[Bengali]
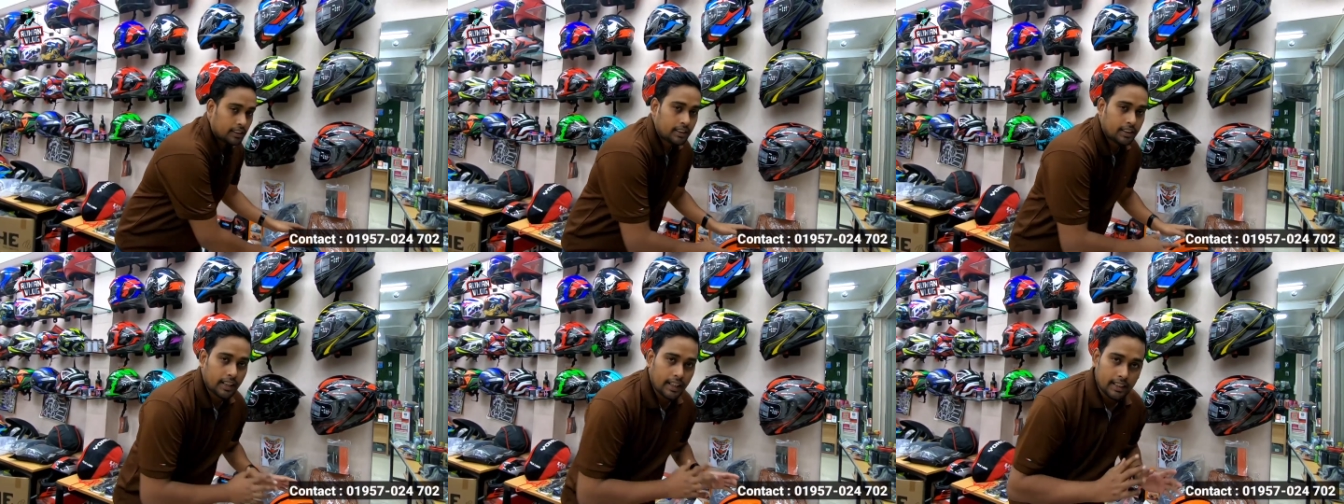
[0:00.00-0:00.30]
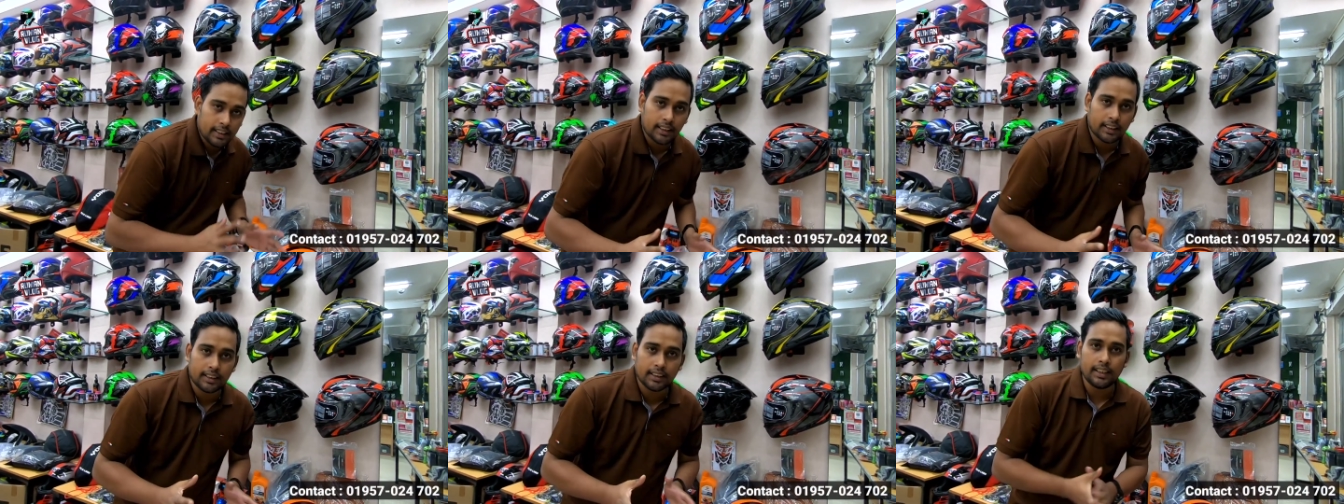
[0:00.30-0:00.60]

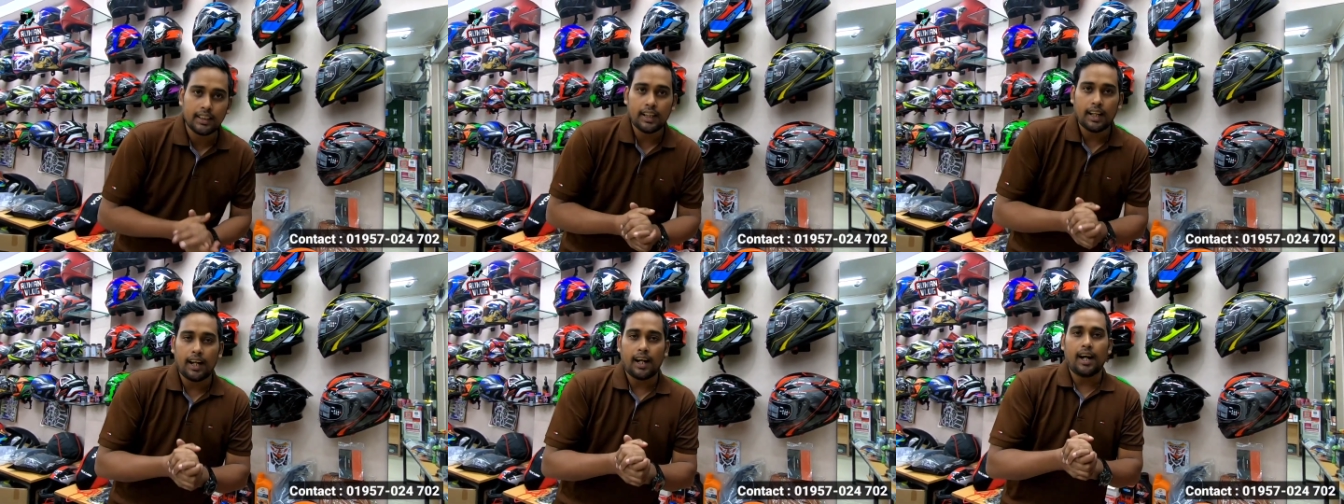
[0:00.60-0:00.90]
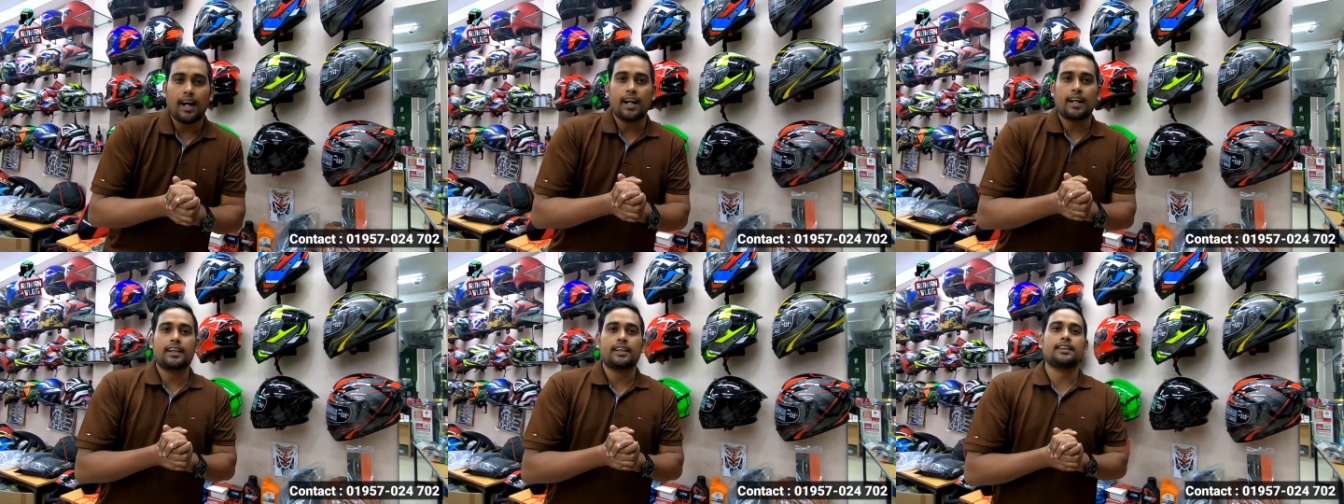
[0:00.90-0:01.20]
সেই সাথে
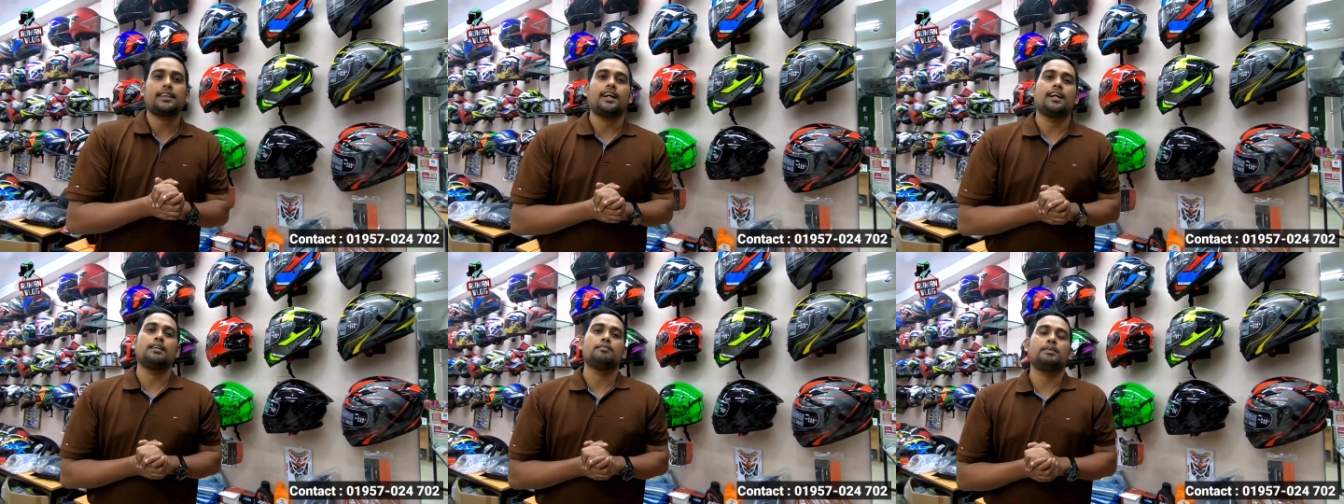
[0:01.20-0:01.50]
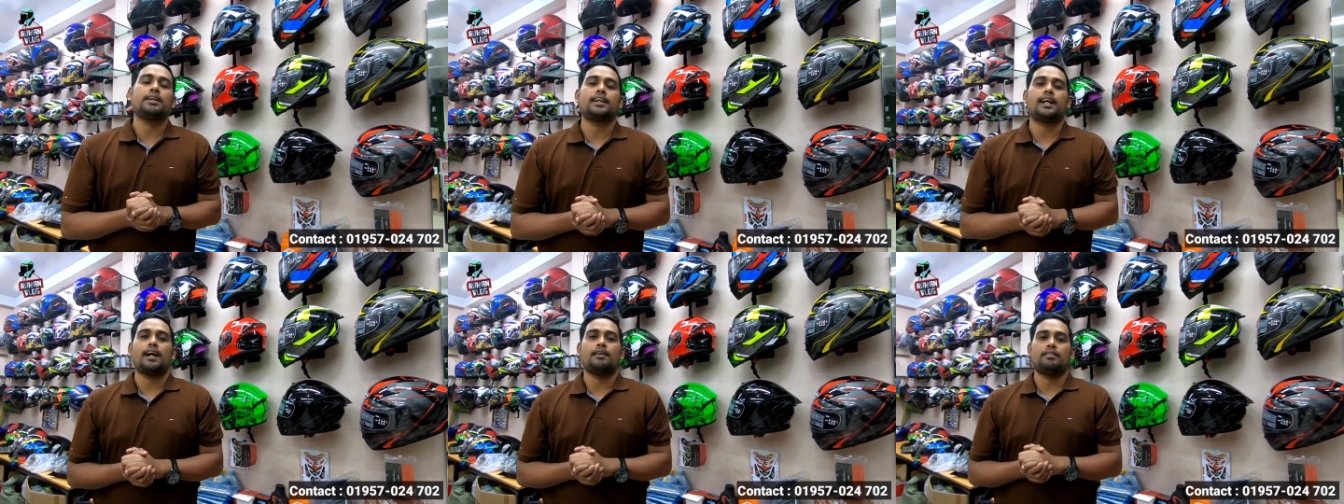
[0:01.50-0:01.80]
আরেকটা
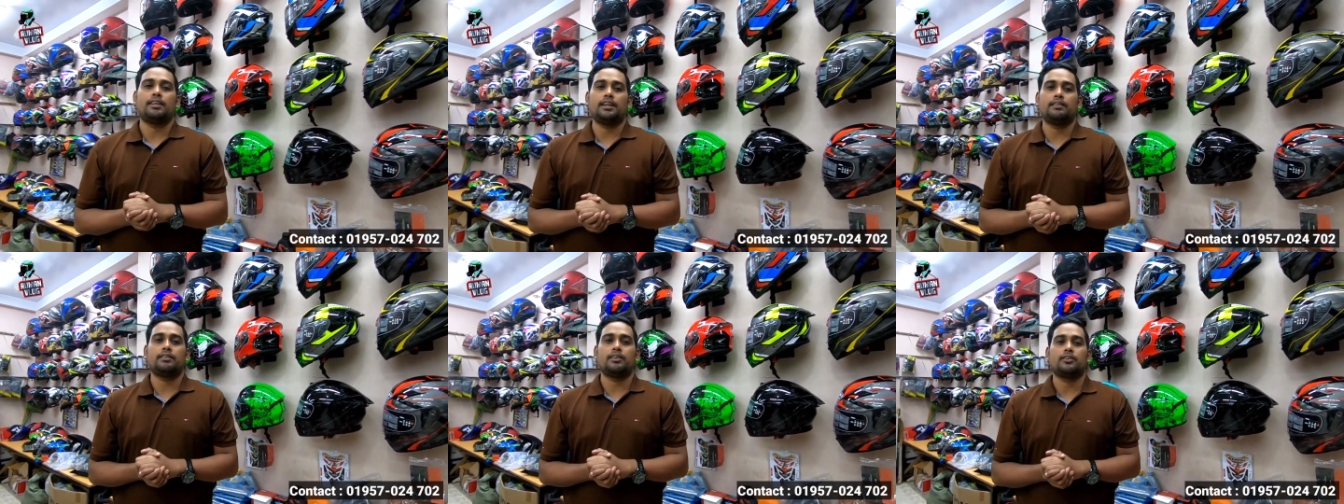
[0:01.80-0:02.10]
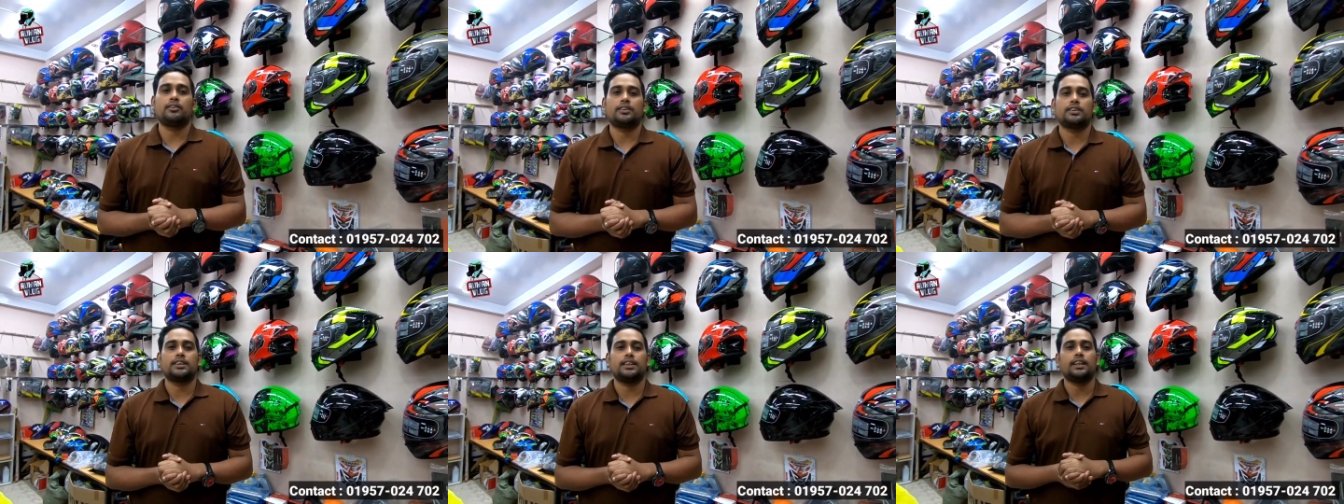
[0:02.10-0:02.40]
হেলমেট অ্যাভেলেবেল
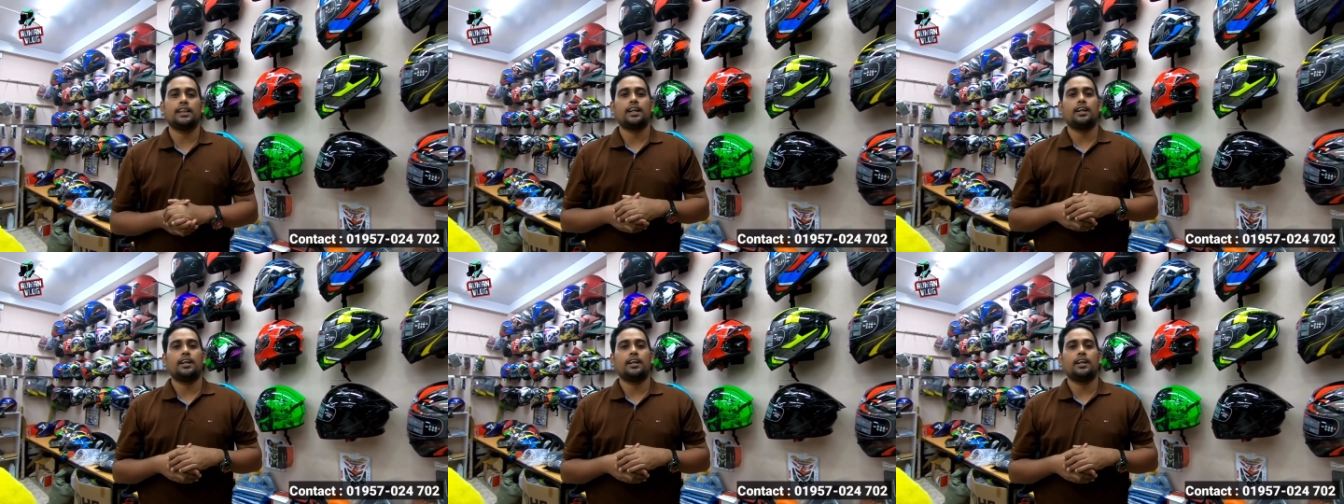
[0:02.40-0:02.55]
হয়েছে